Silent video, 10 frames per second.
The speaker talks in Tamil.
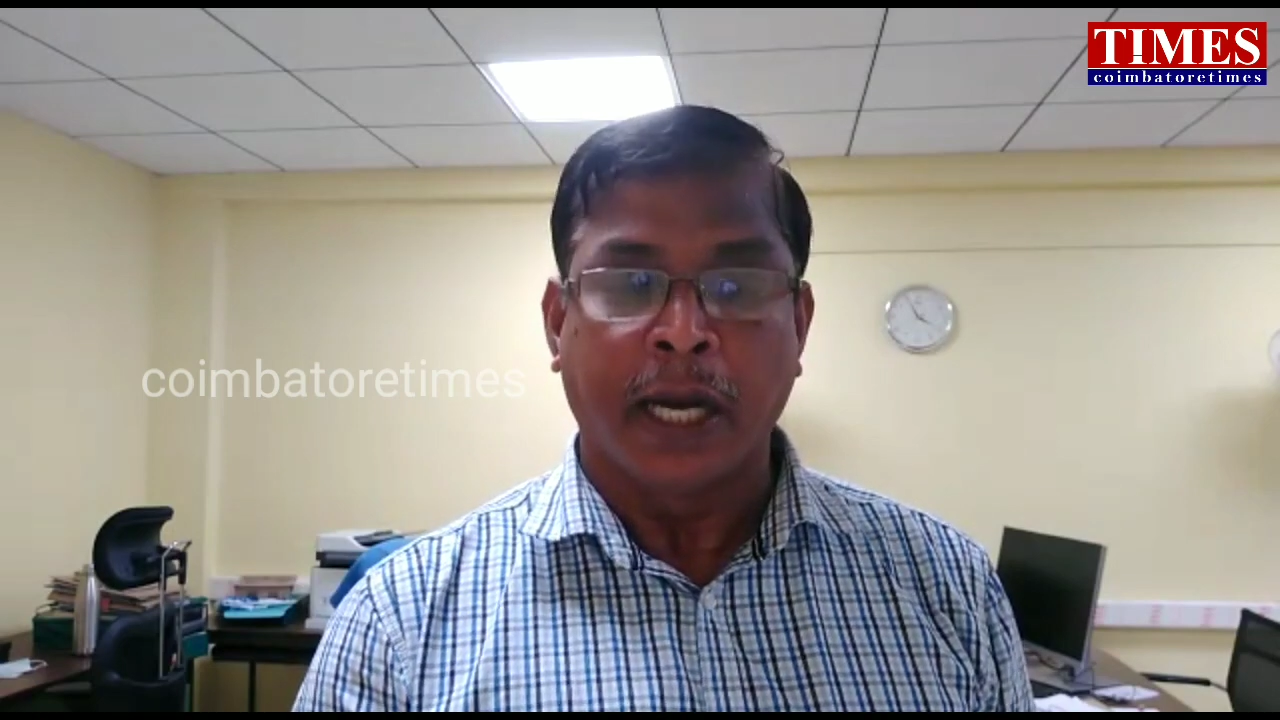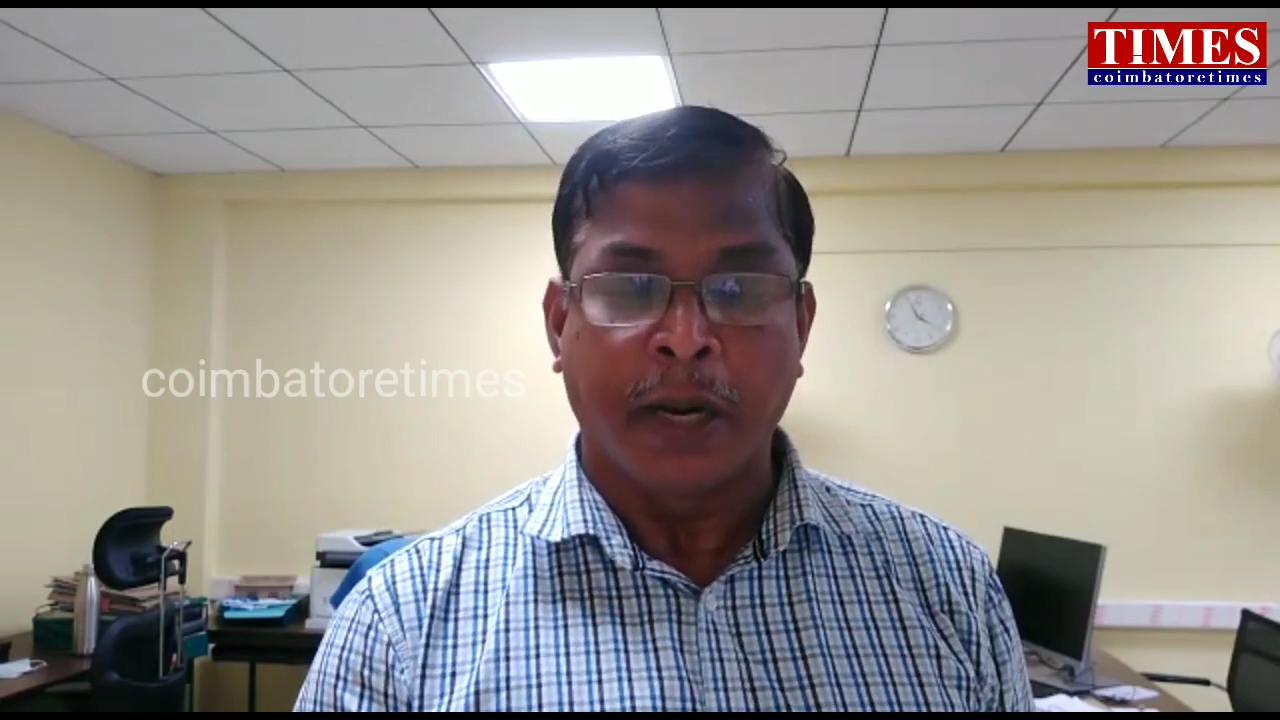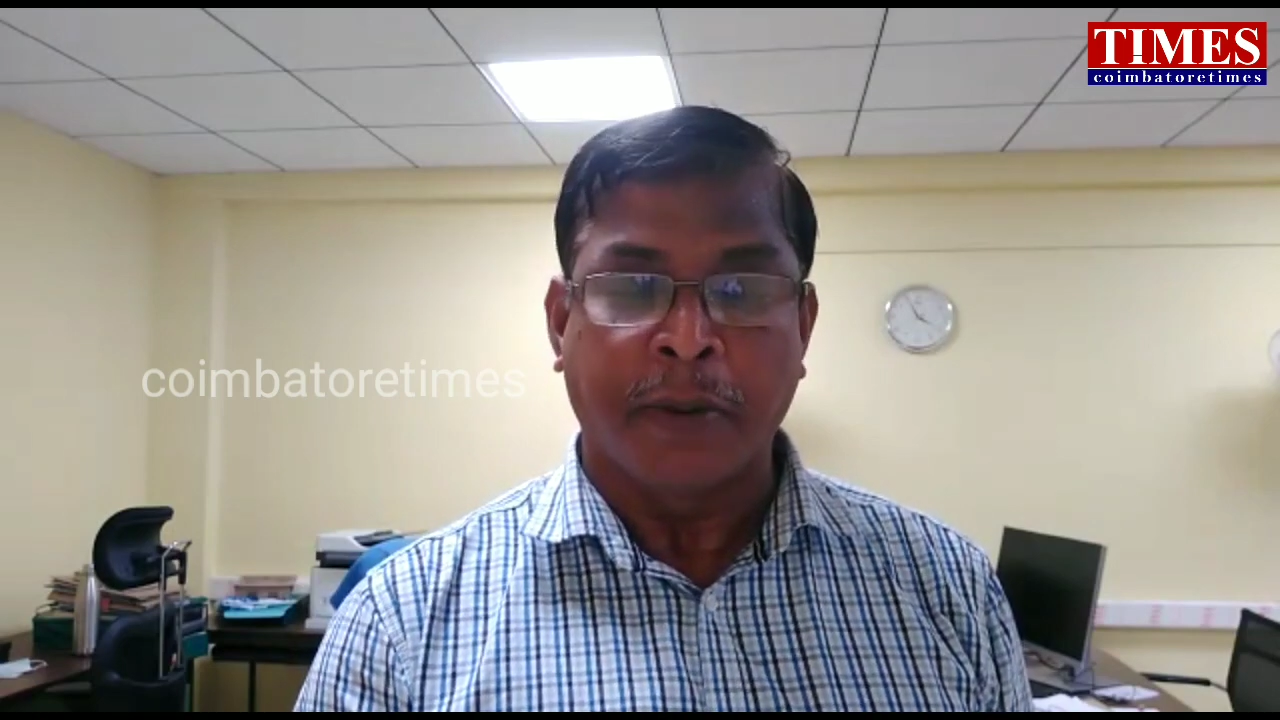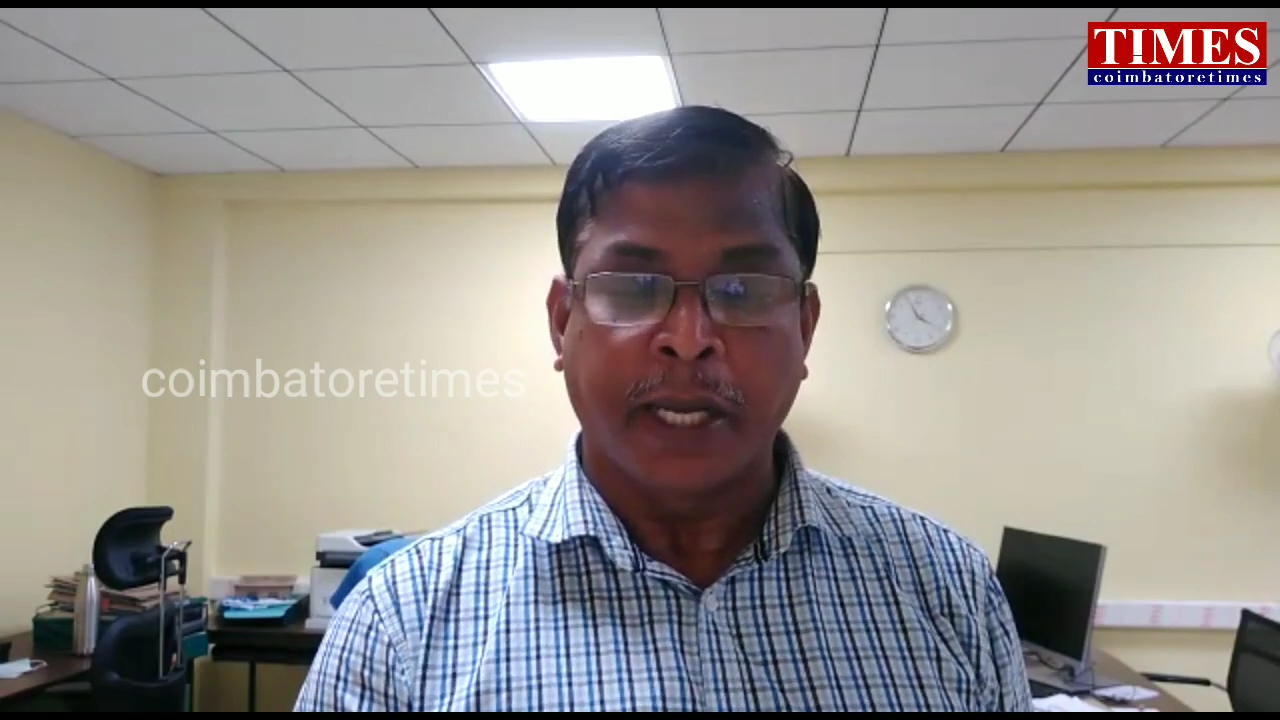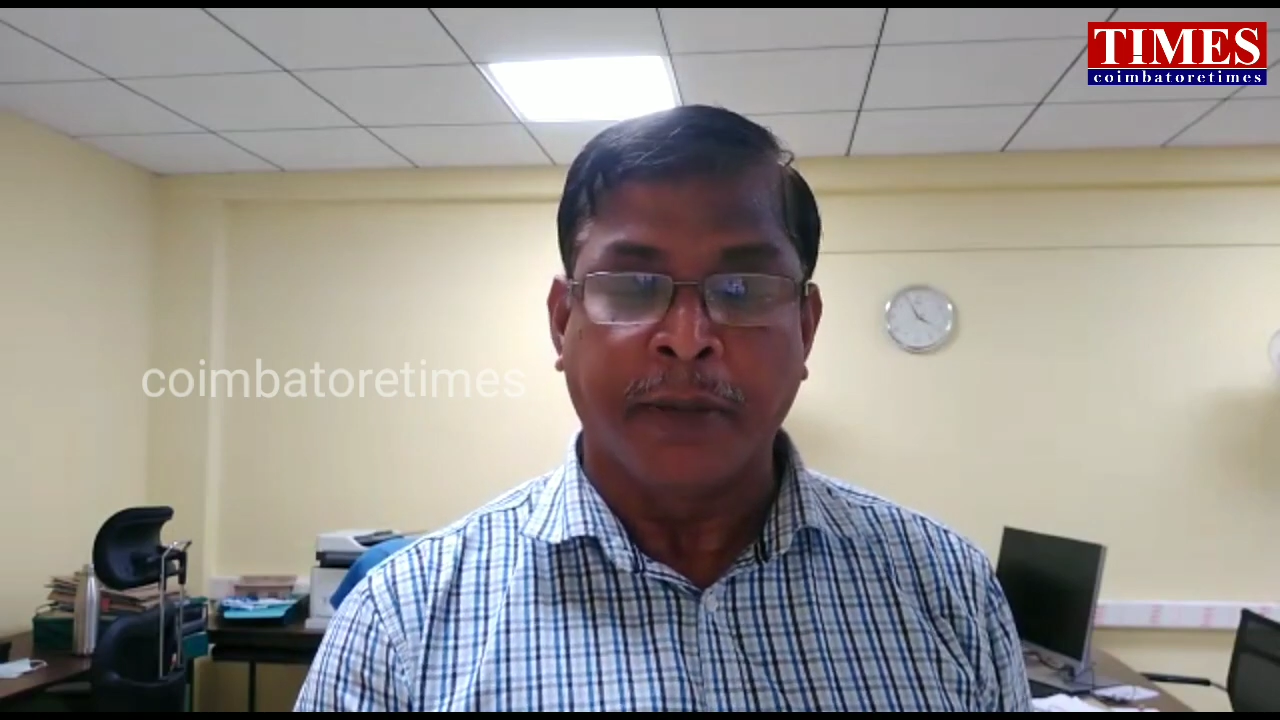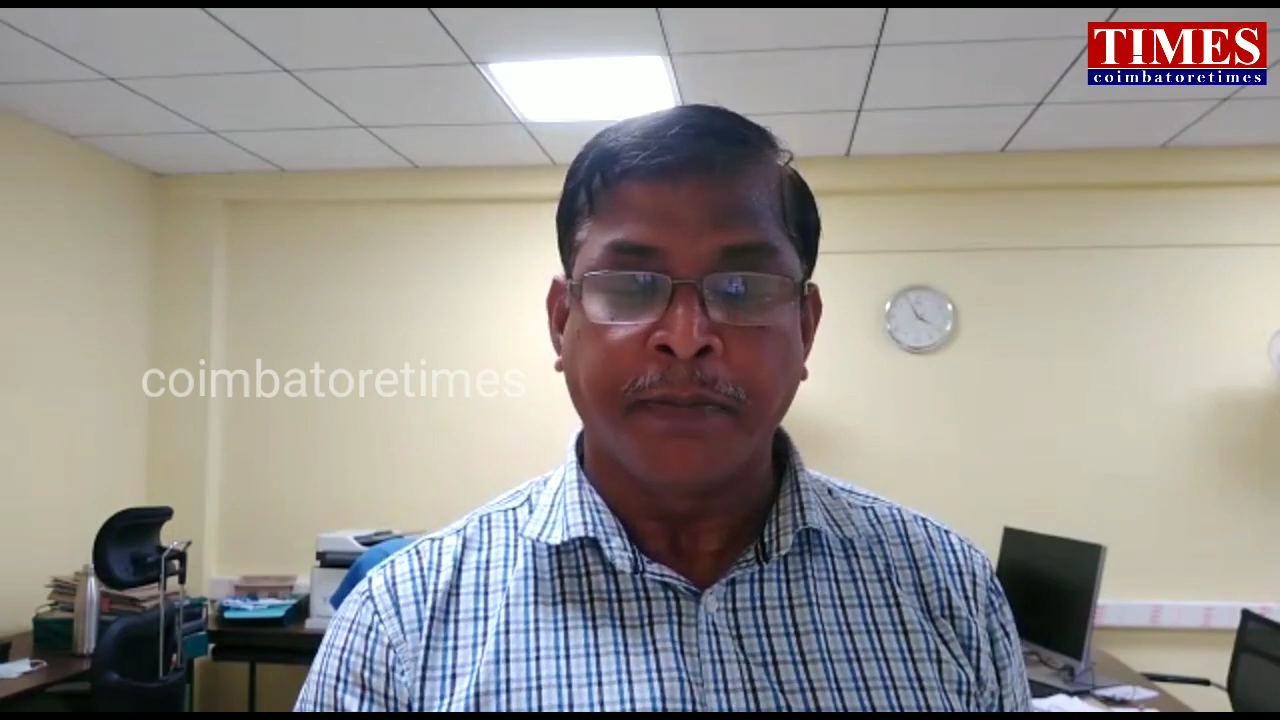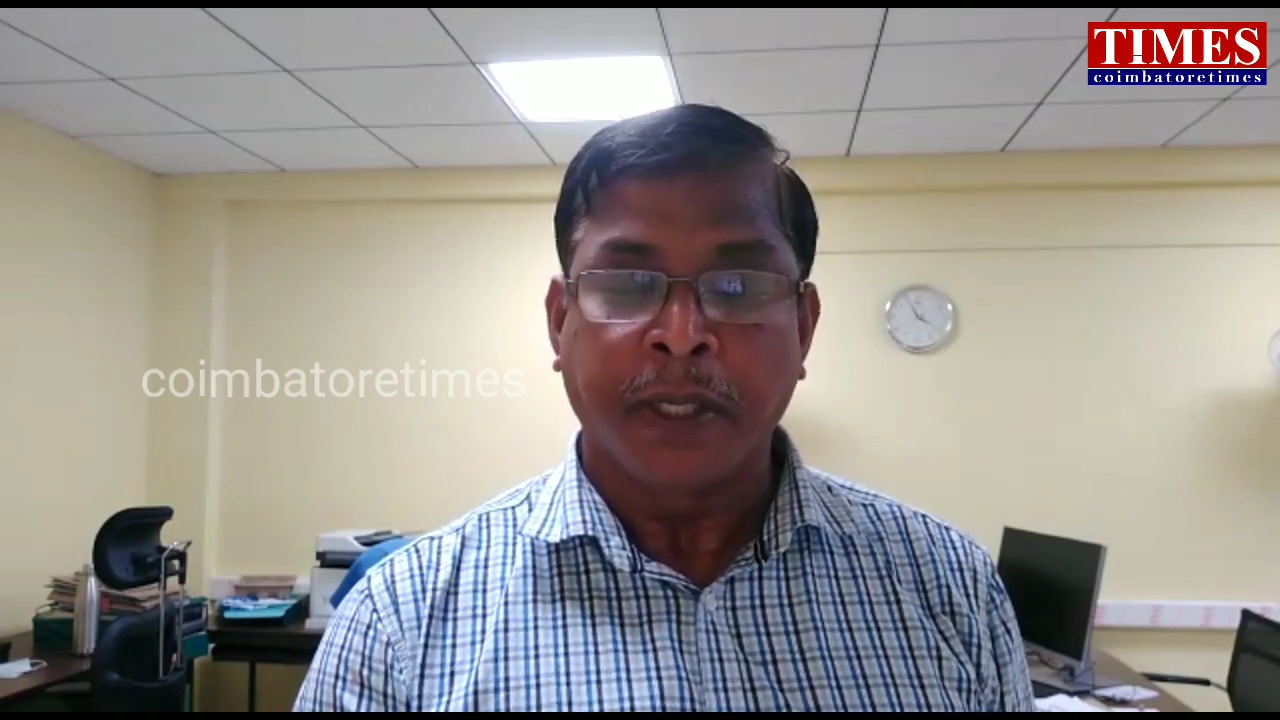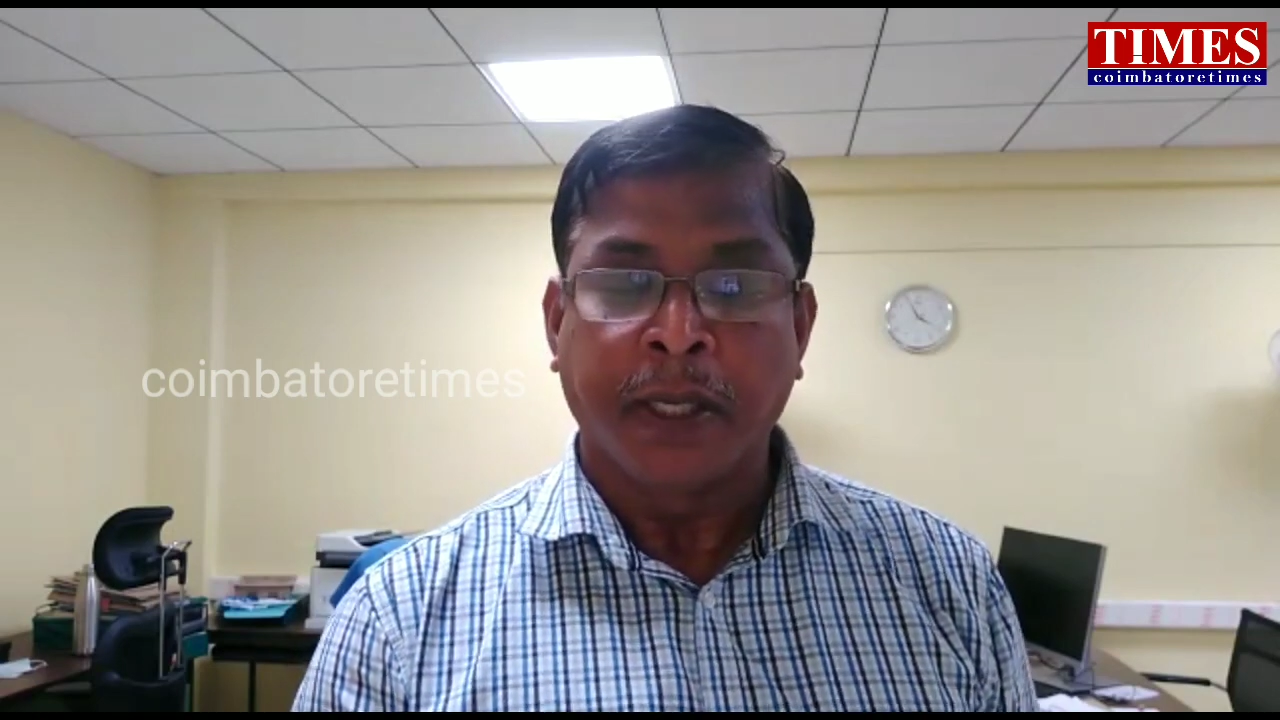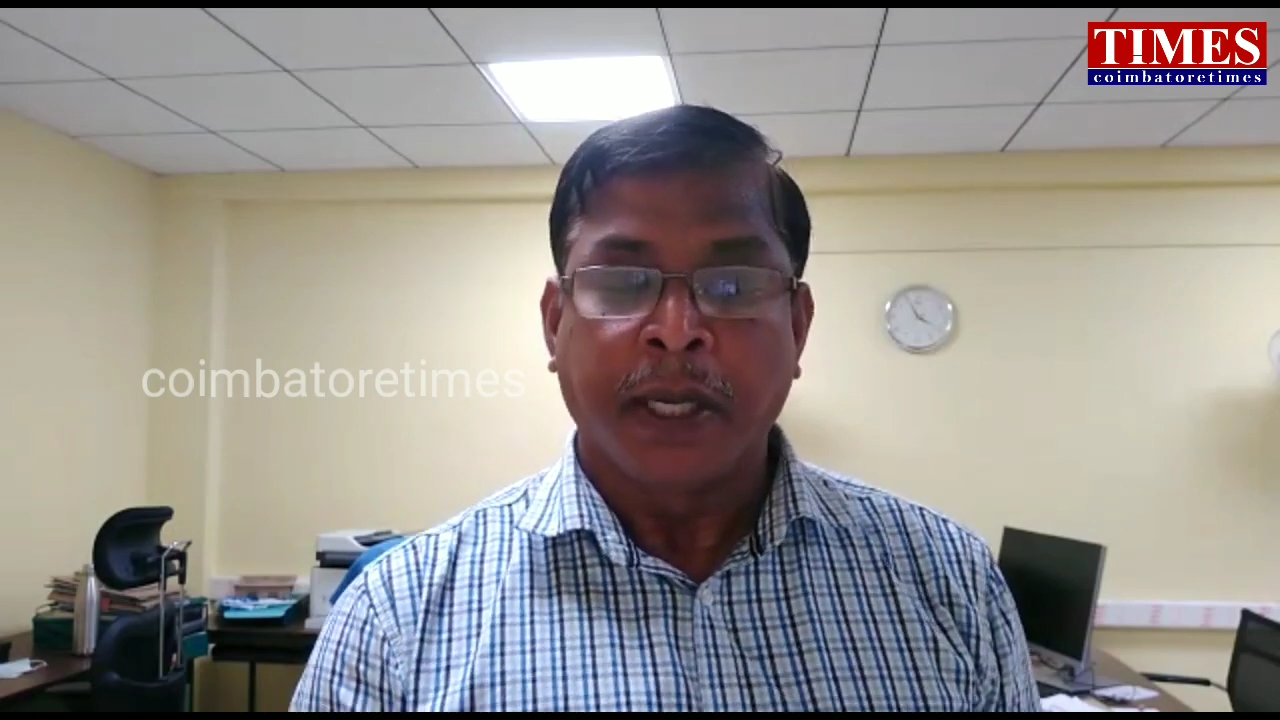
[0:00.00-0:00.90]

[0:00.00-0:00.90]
கனமழையும்